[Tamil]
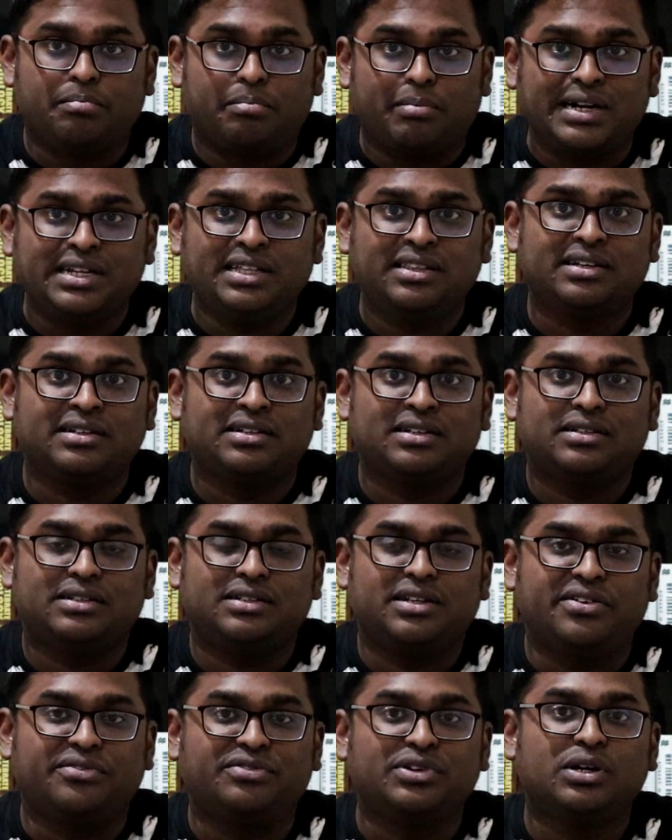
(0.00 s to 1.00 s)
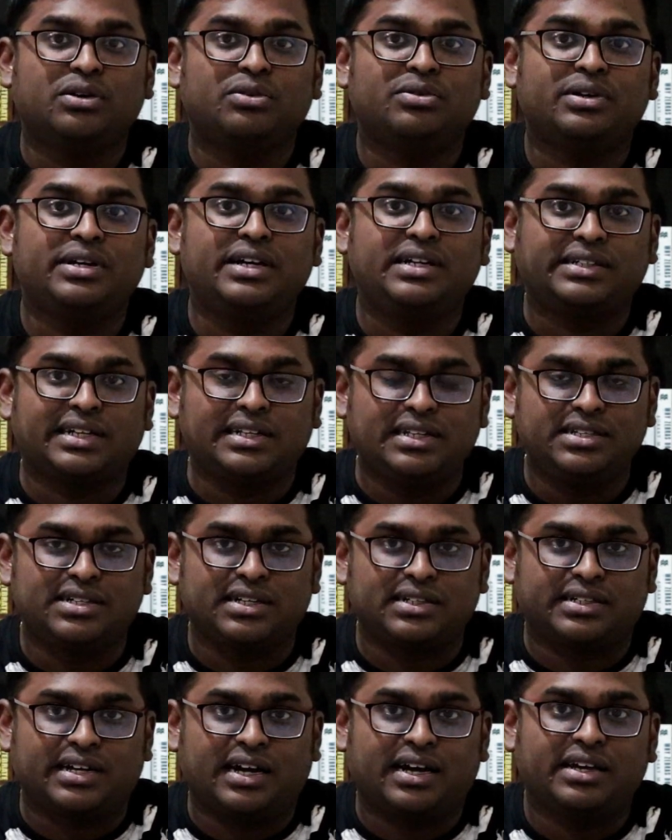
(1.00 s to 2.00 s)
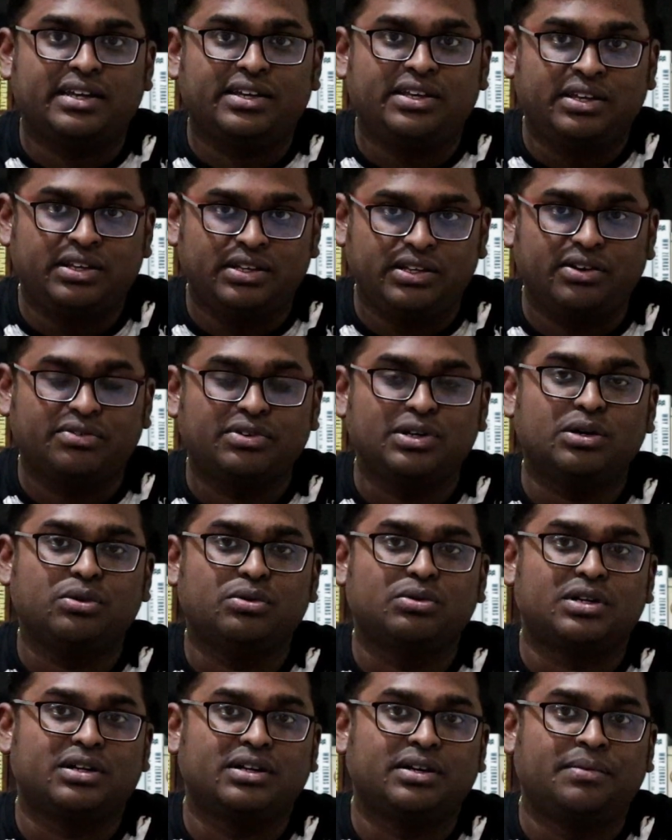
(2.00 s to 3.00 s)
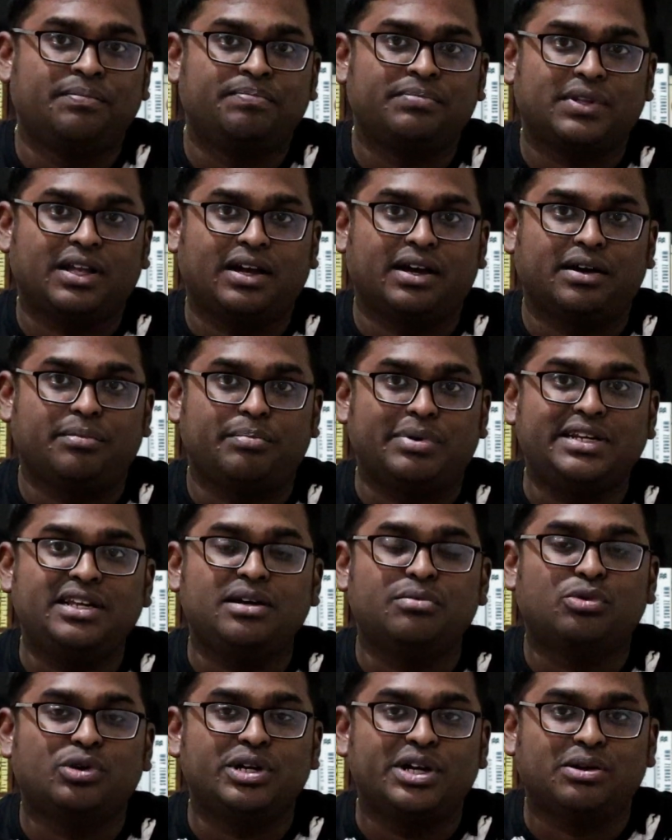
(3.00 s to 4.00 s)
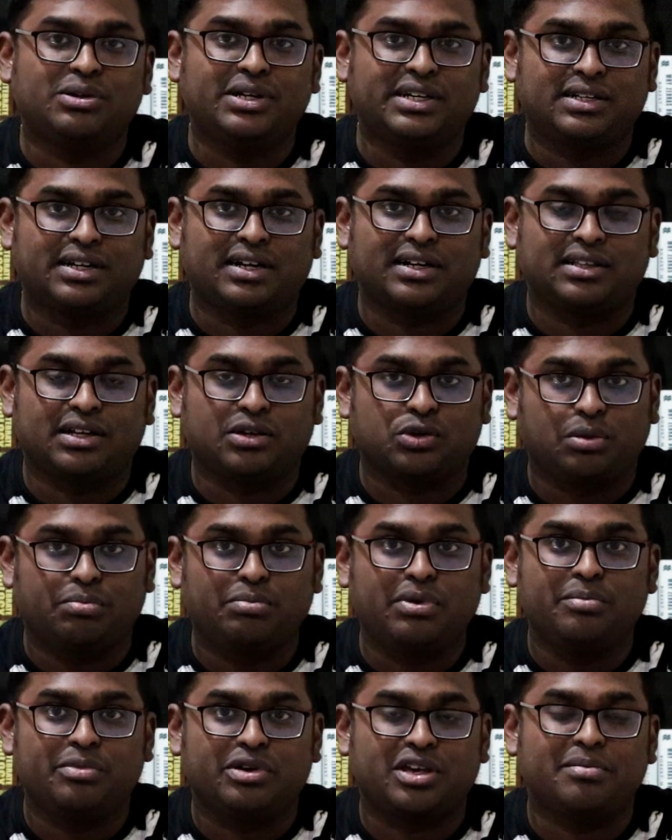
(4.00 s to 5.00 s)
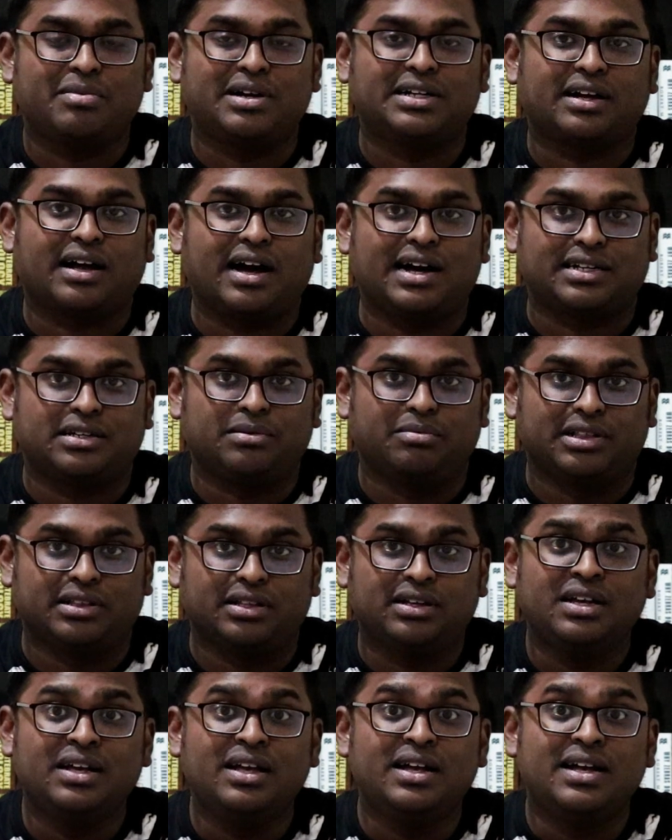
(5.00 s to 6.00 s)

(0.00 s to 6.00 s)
மனிதன் இவ்வளோ இன்டெலிஜென்ட்டாக இவ்வளோ ஒரு பெரிய மூளையோடு இருக்கிறதுக்கு ரொம்ப முக்கியமான காரணம் வந்து